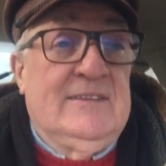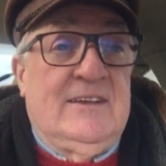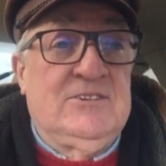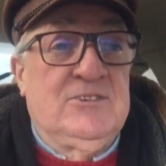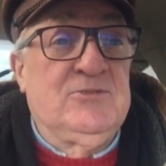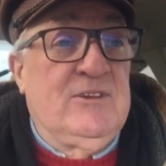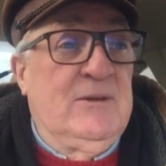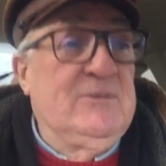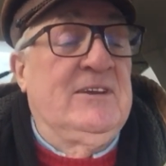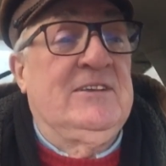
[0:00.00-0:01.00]
Także
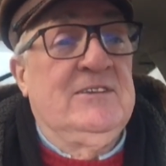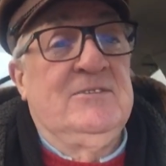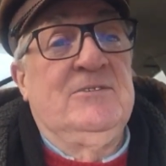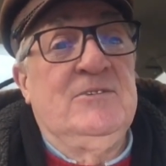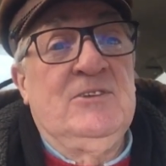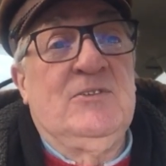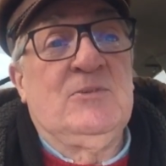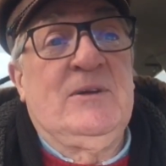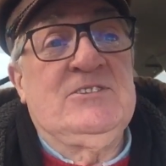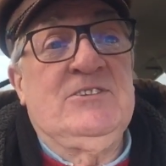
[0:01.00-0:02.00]
szukam takich
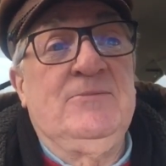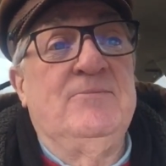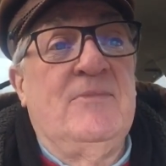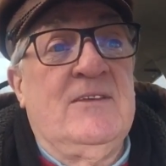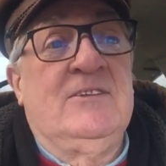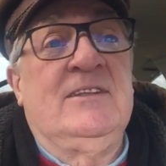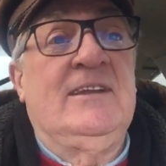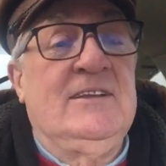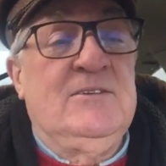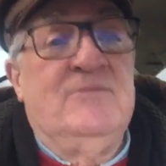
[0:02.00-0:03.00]
informacji,
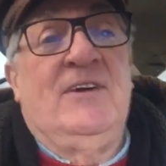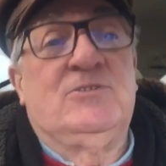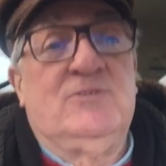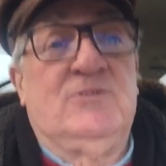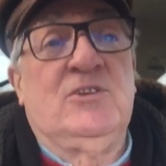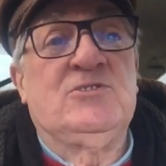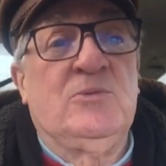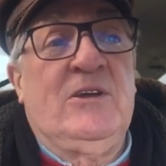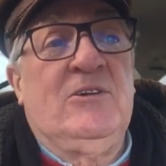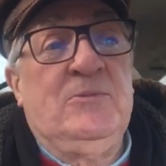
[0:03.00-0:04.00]
generalnie faktów, to
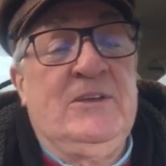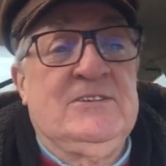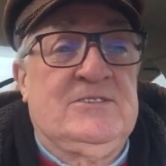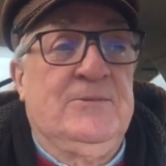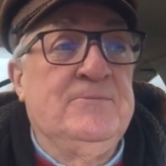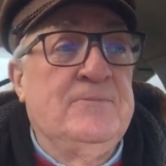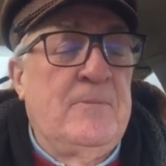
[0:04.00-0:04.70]
co miało miejsce.